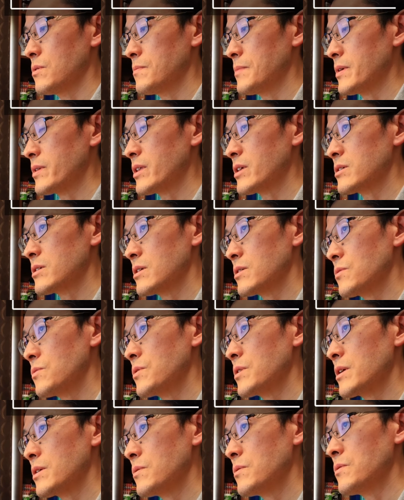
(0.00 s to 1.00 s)
まあ、私は
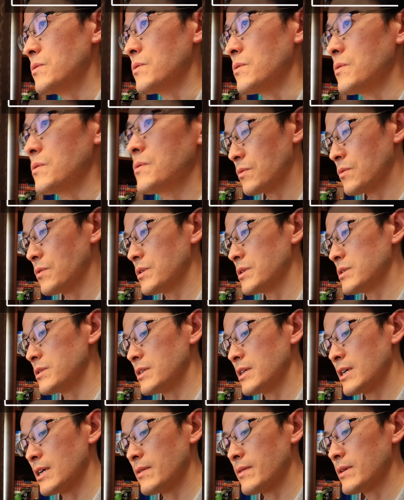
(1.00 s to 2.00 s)
これをこいつ
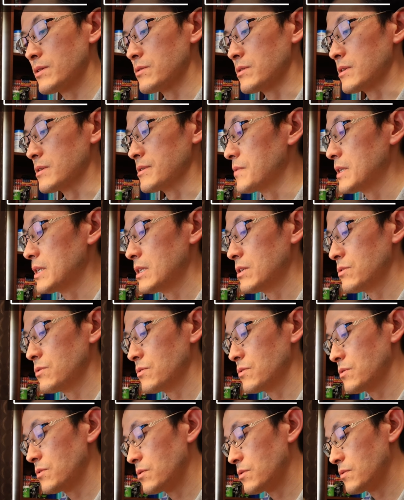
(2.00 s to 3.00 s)
に代わるです
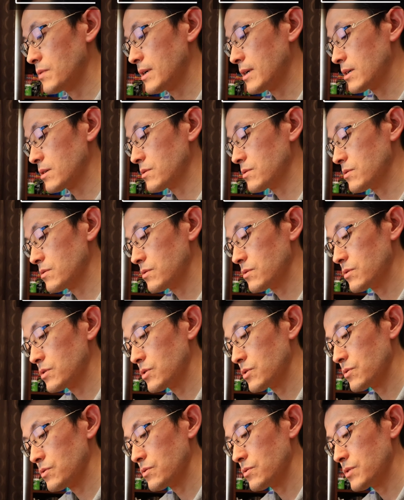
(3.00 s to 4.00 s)
フィールドワーク
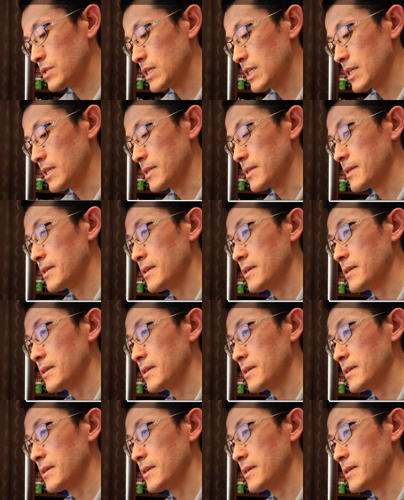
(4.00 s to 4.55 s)
中に